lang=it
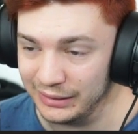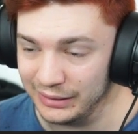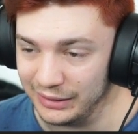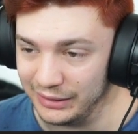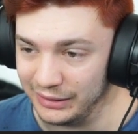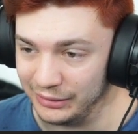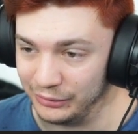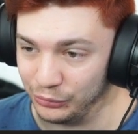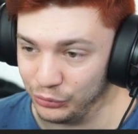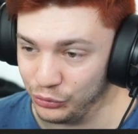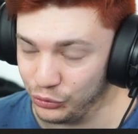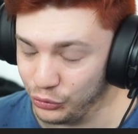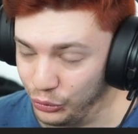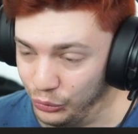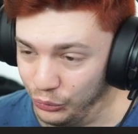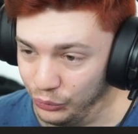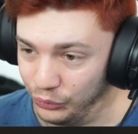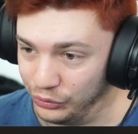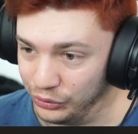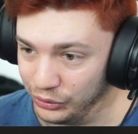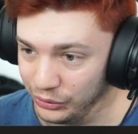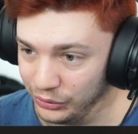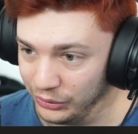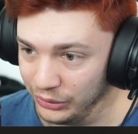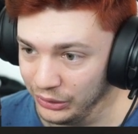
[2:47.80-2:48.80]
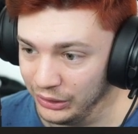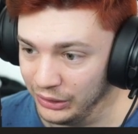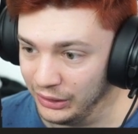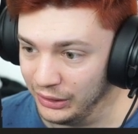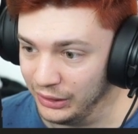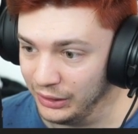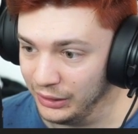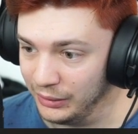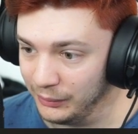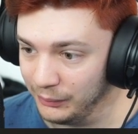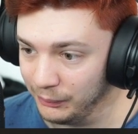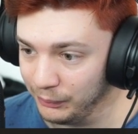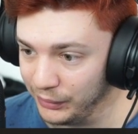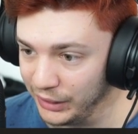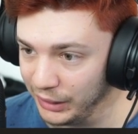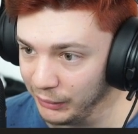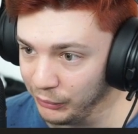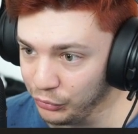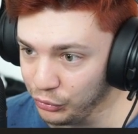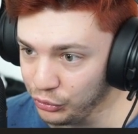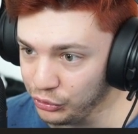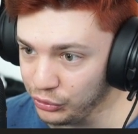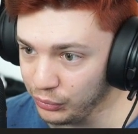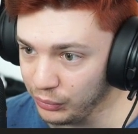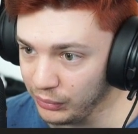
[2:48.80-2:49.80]
eh, lo scontro. Prendiamo
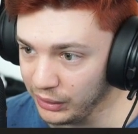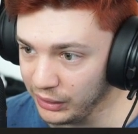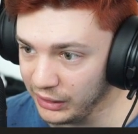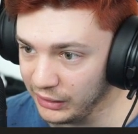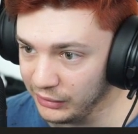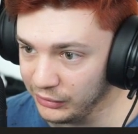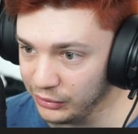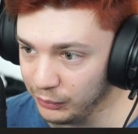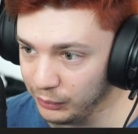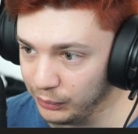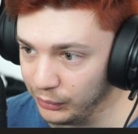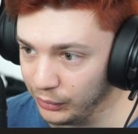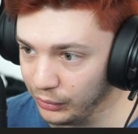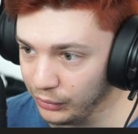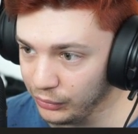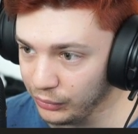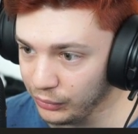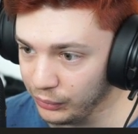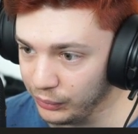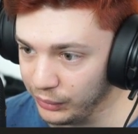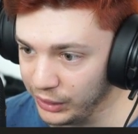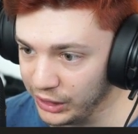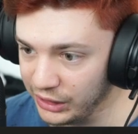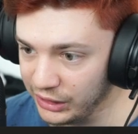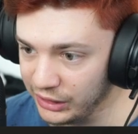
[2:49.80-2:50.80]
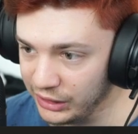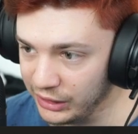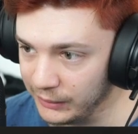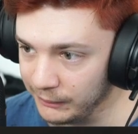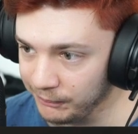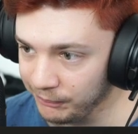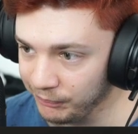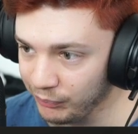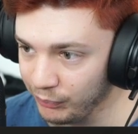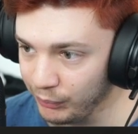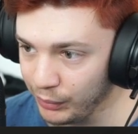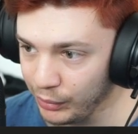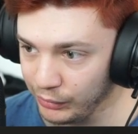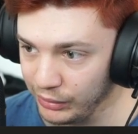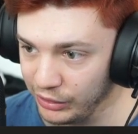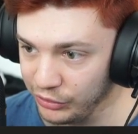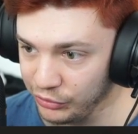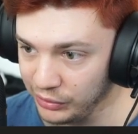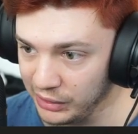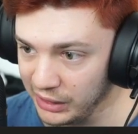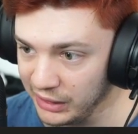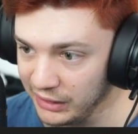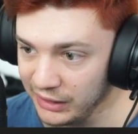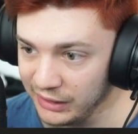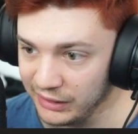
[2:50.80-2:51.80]
giusto qualche altro blocco, quindi però adesso
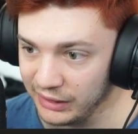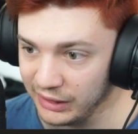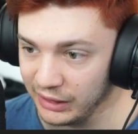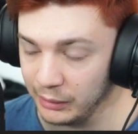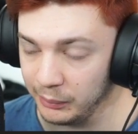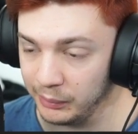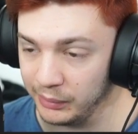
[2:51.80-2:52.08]
direi di andare